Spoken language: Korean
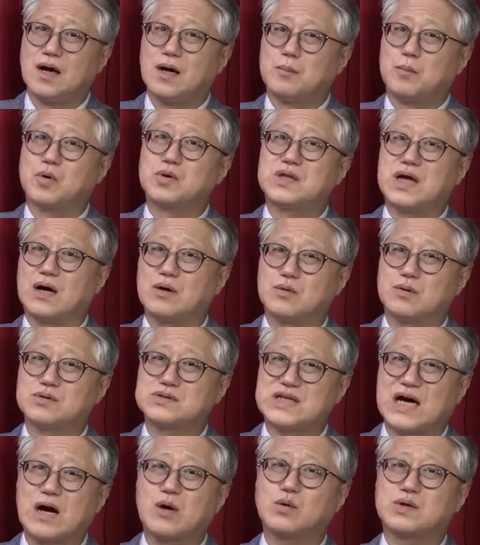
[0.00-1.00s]
못하고
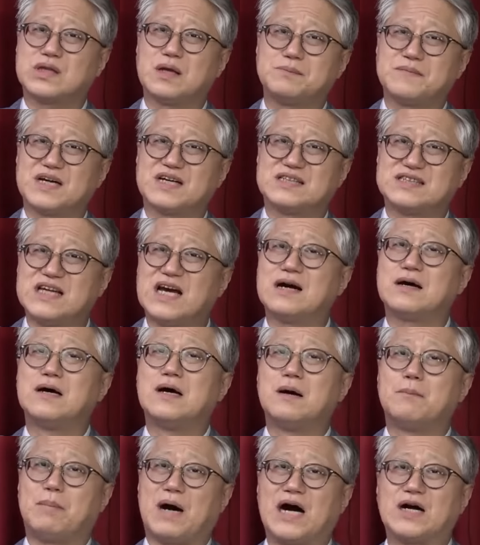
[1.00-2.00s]
사고 때문에 그냥
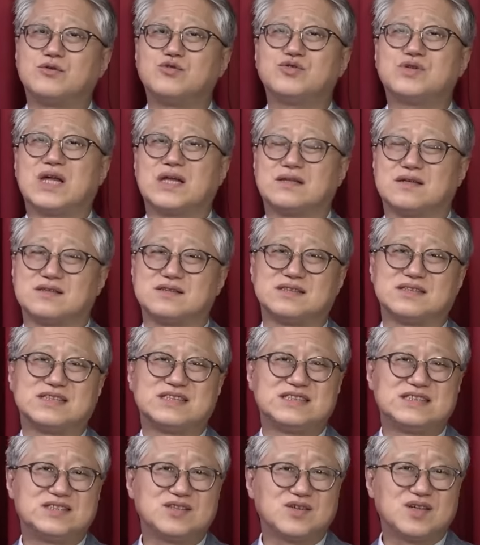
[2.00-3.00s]
방류되던
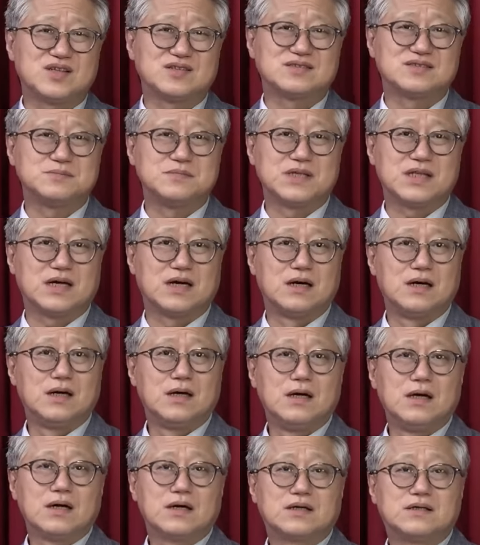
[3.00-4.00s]
시절이었습니다.
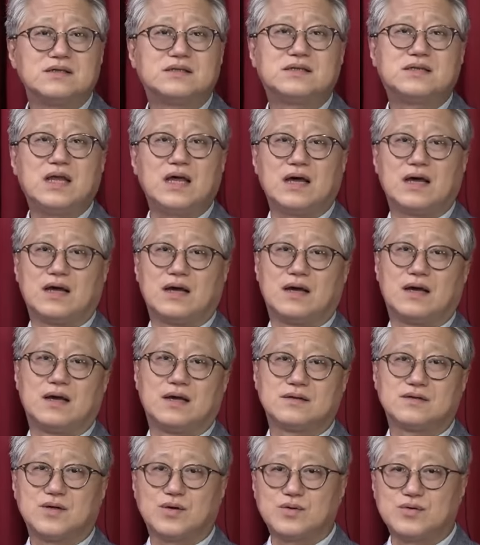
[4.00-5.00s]
그때
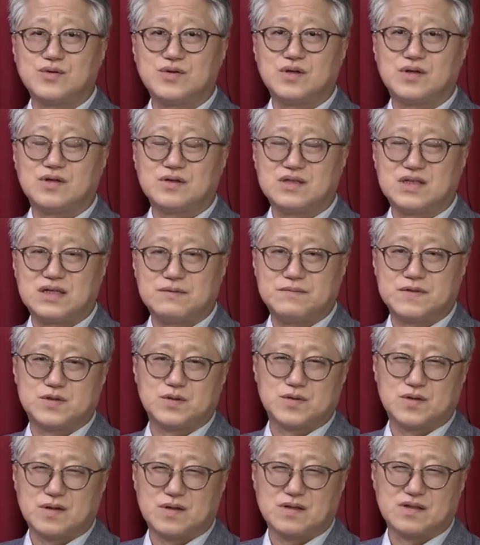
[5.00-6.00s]
서균열은
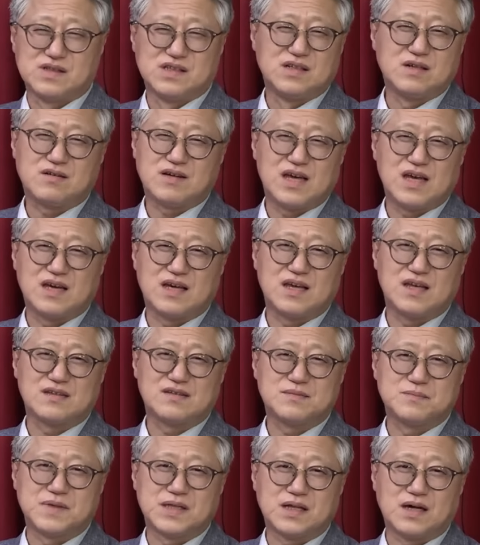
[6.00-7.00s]
TV조선에서 이렇게
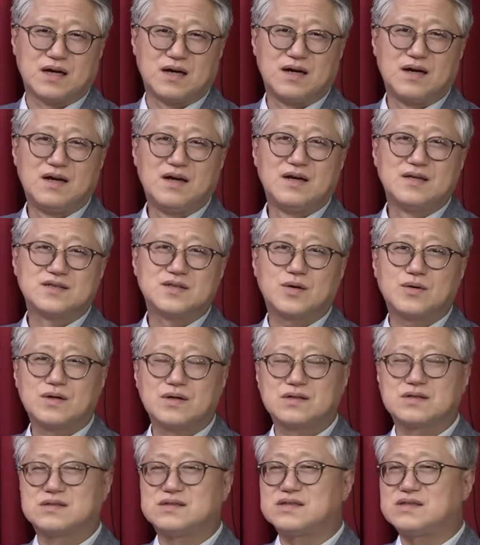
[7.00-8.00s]
얘기했습니다.
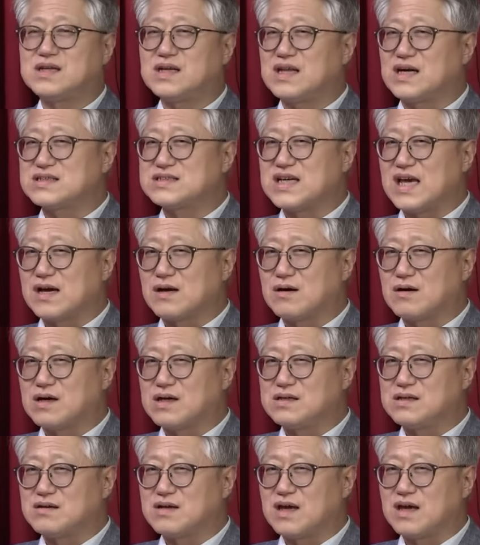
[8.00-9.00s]
그때 당시
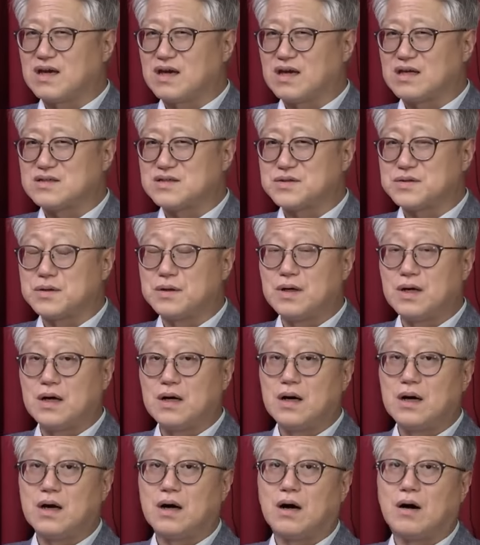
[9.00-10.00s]
앵커가 이렇게 얘기했죠.
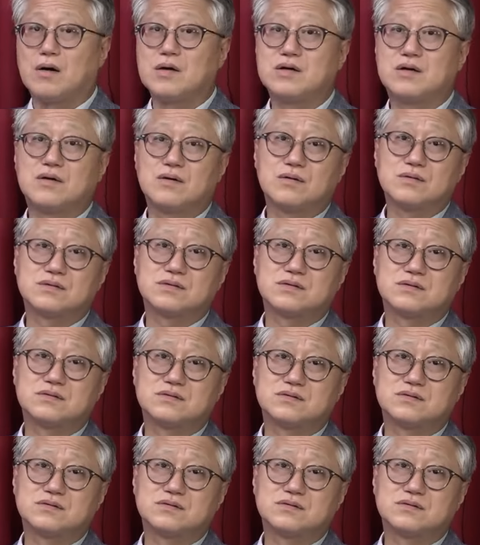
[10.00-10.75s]
이거